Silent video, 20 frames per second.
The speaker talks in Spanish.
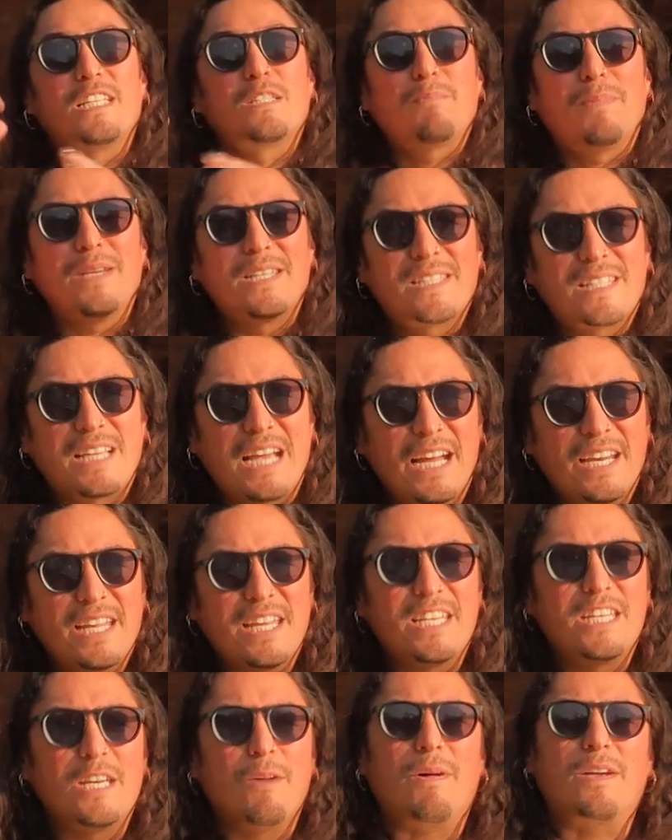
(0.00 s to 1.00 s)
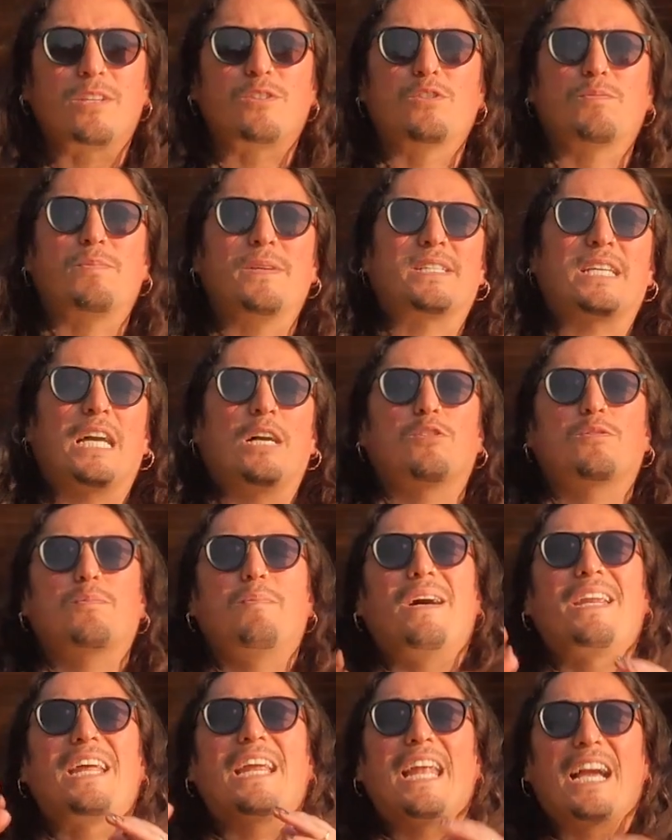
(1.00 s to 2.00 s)
es pescar y llevar sus pescados
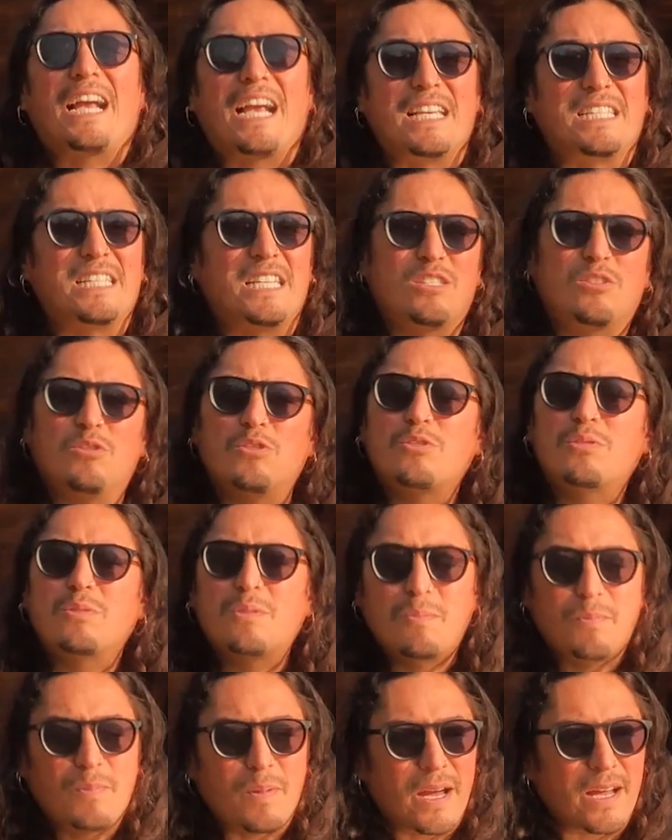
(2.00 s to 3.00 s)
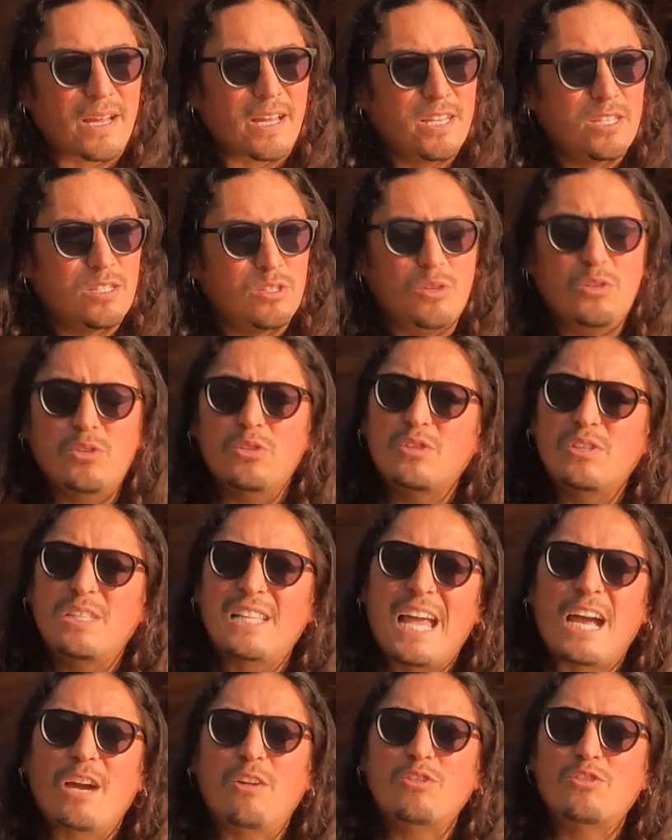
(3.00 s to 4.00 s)
para la casa. Estos,
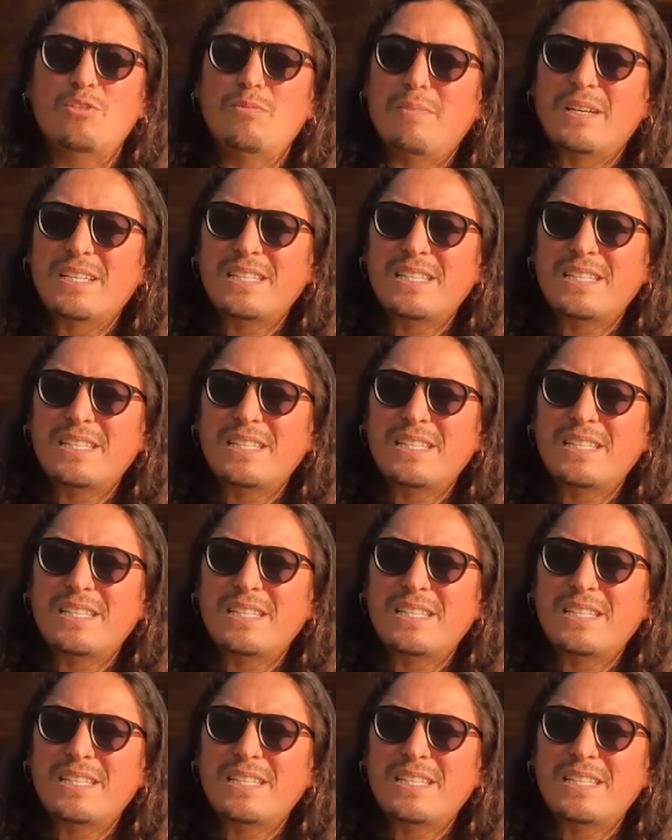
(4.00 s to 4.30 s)
lagos son